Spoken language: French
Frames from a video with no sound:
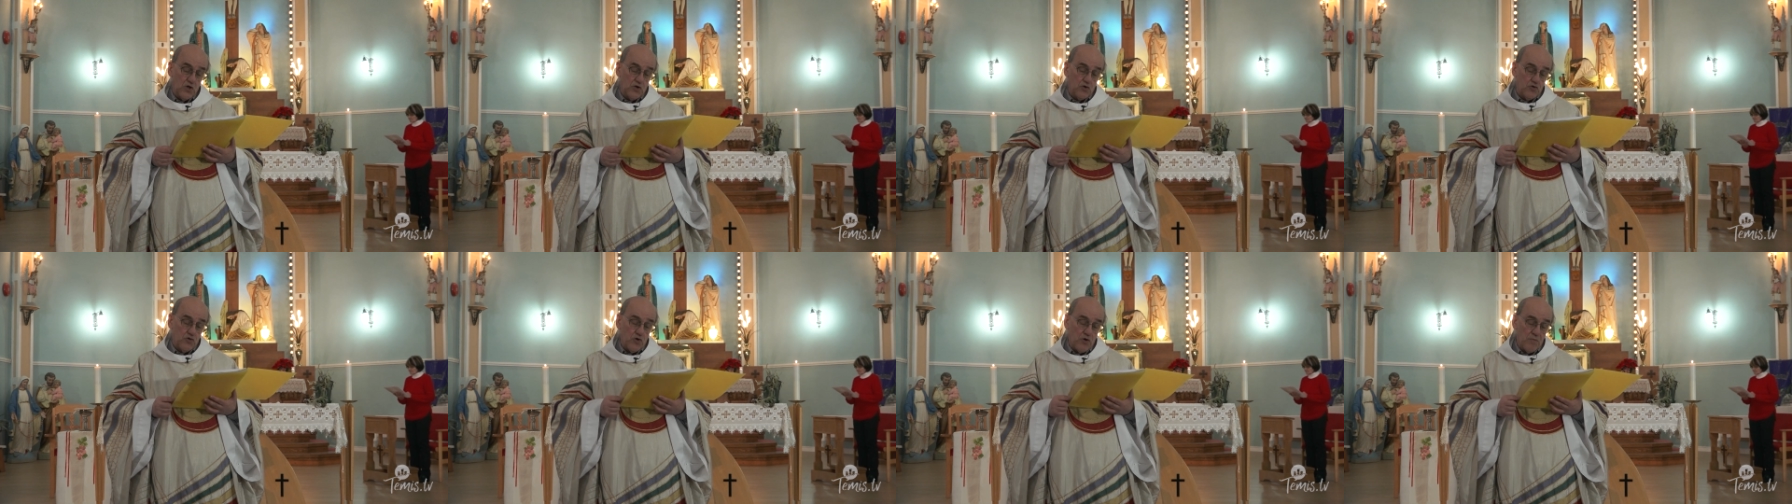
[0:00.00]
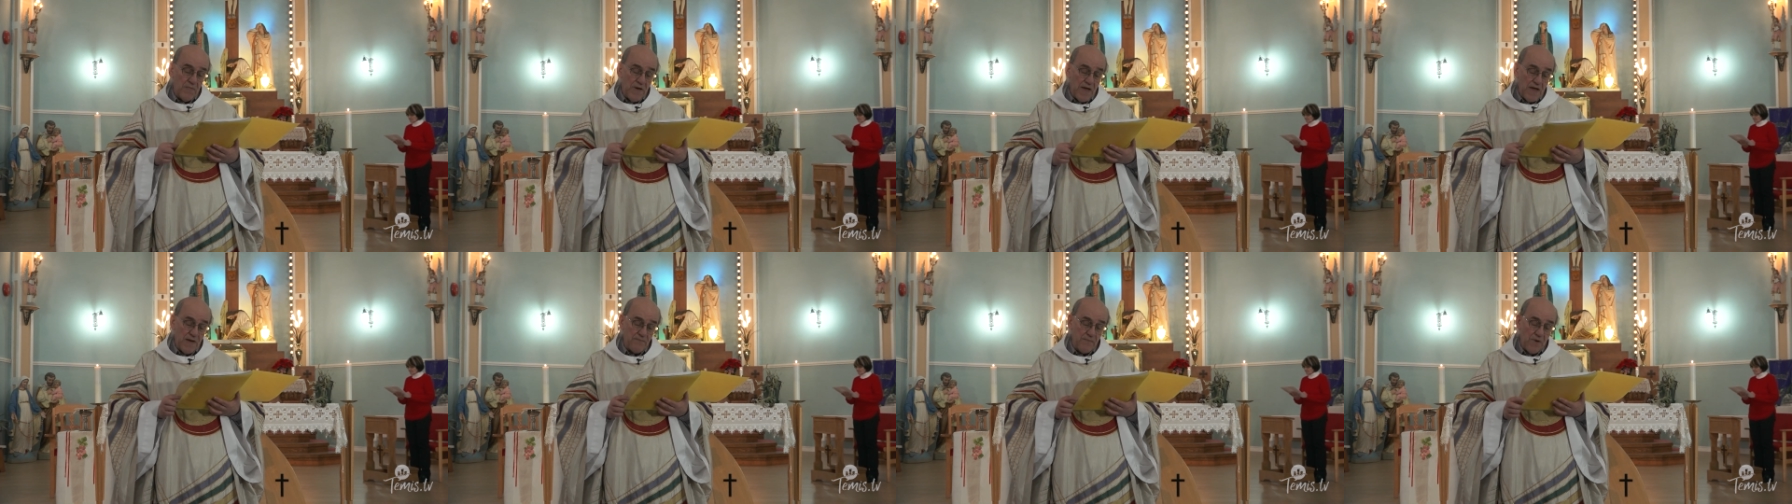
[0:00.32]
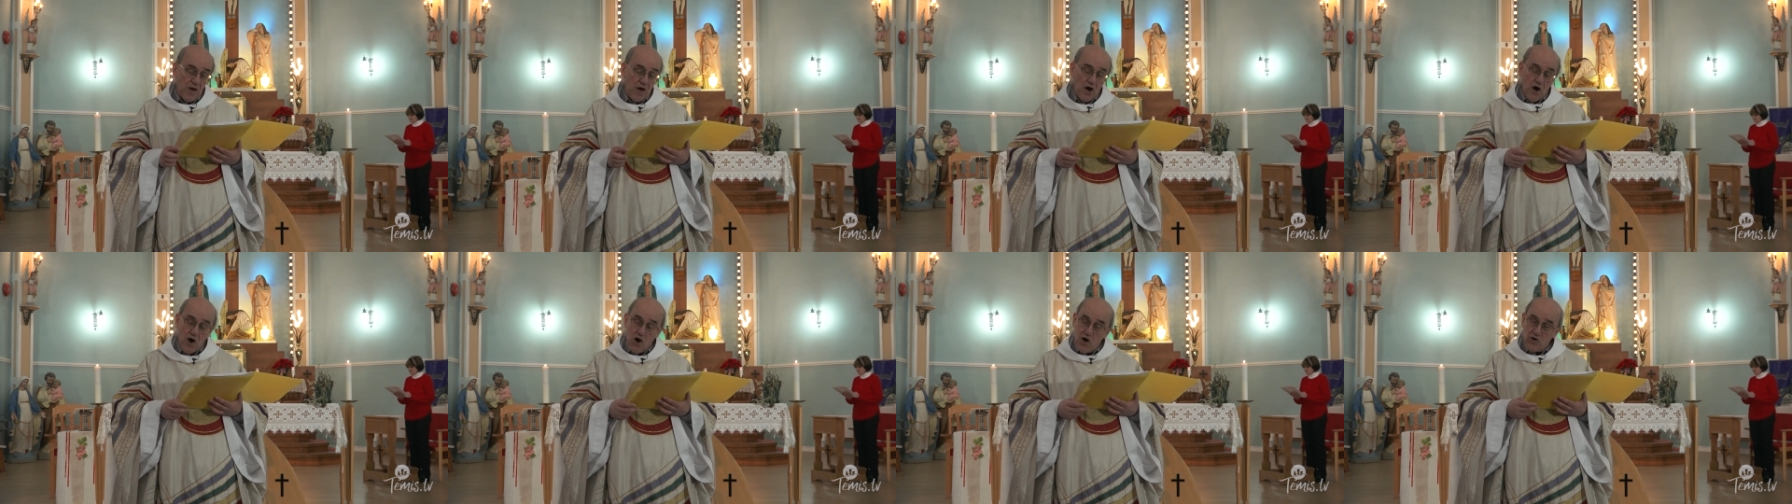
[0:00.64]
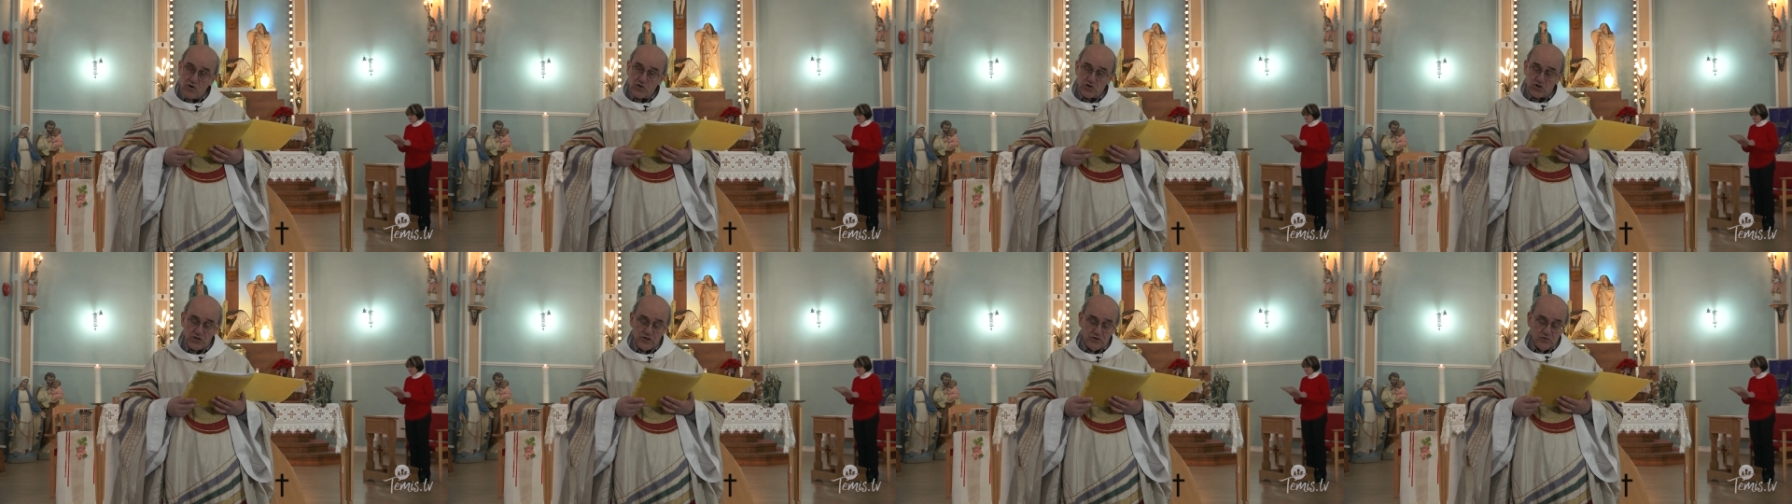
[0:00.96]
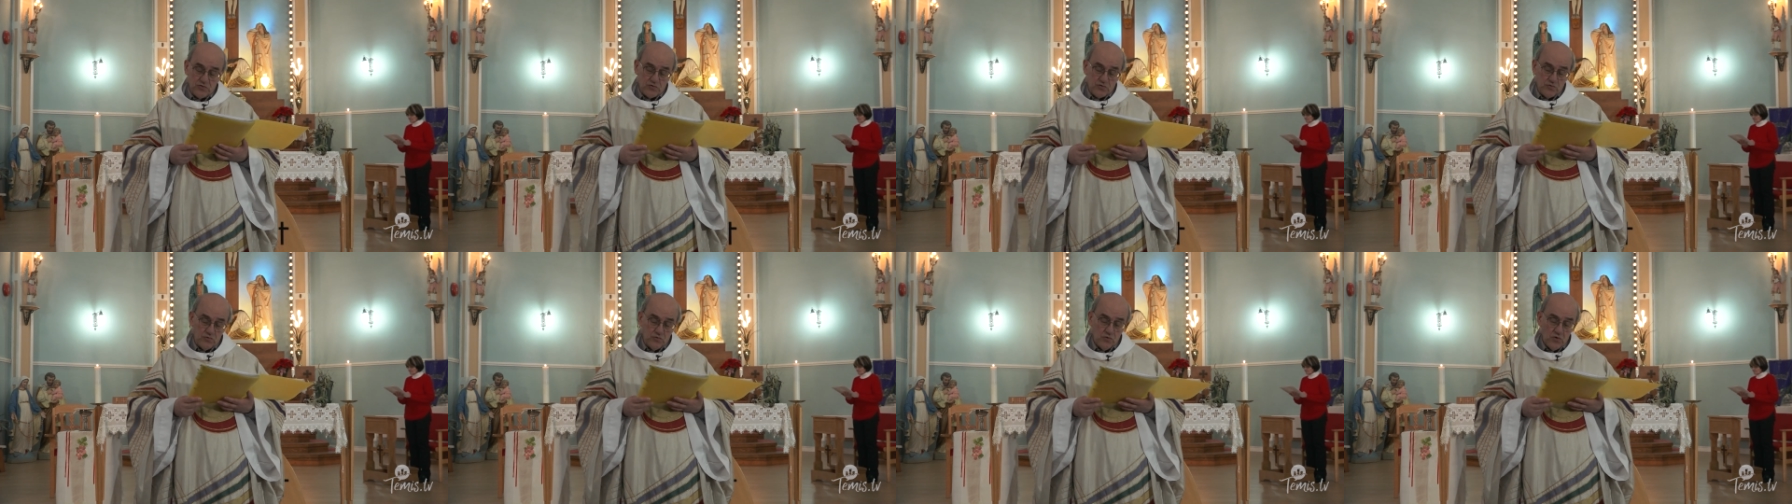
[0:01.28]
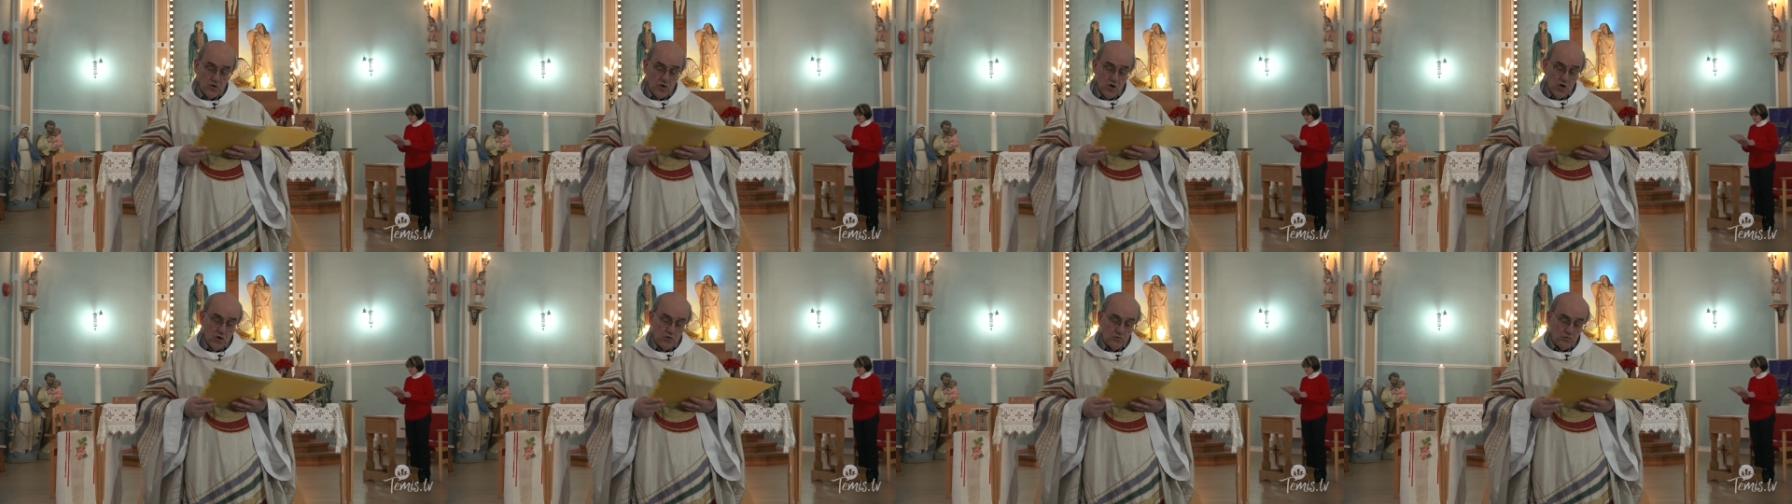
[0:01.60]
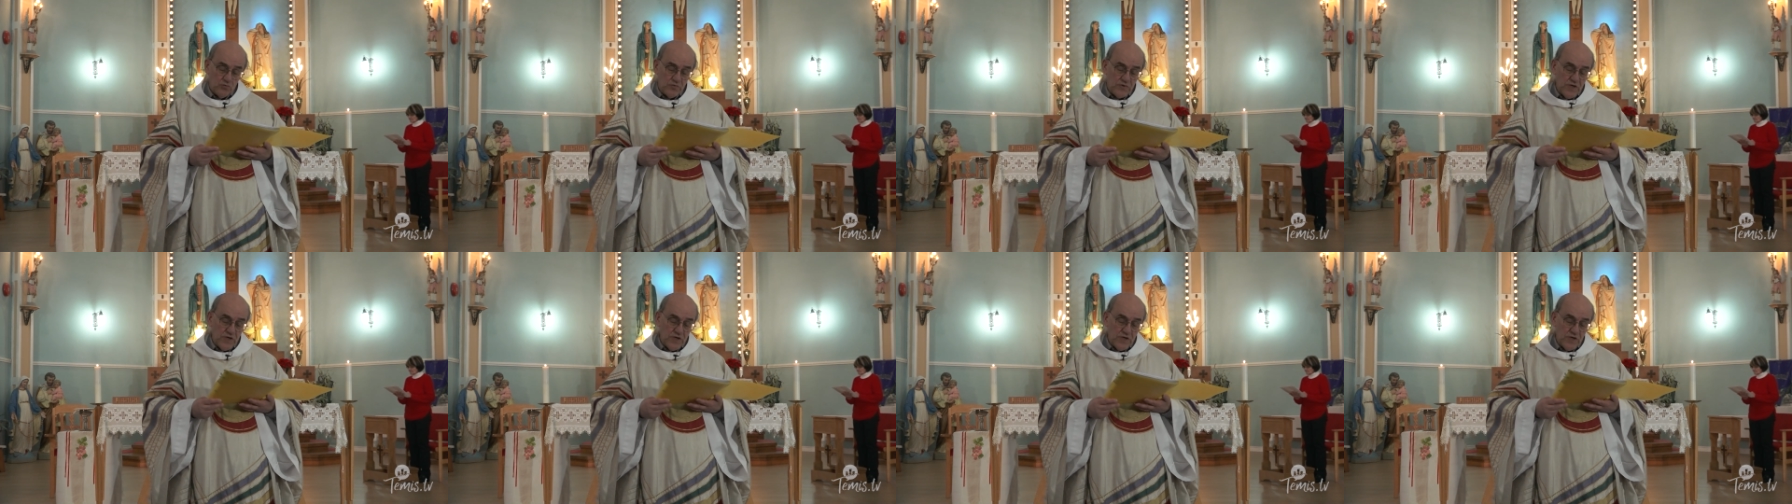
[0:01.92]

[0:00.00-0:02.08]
De même, en Jésus, nous